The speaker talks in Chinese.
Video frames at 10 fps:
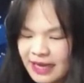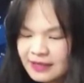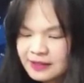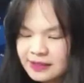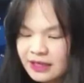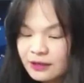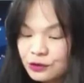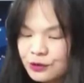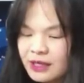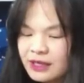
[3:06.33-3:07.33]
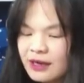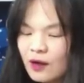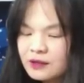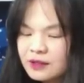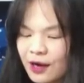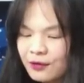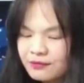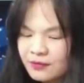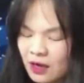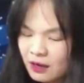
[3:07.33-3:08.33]
但是跟推高调
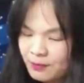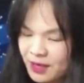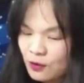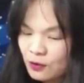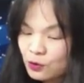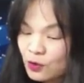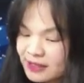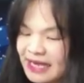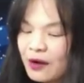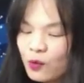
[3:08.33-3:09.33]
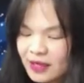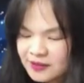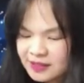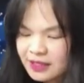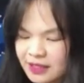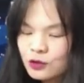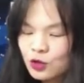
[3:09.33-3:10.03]
呃没有对价关系，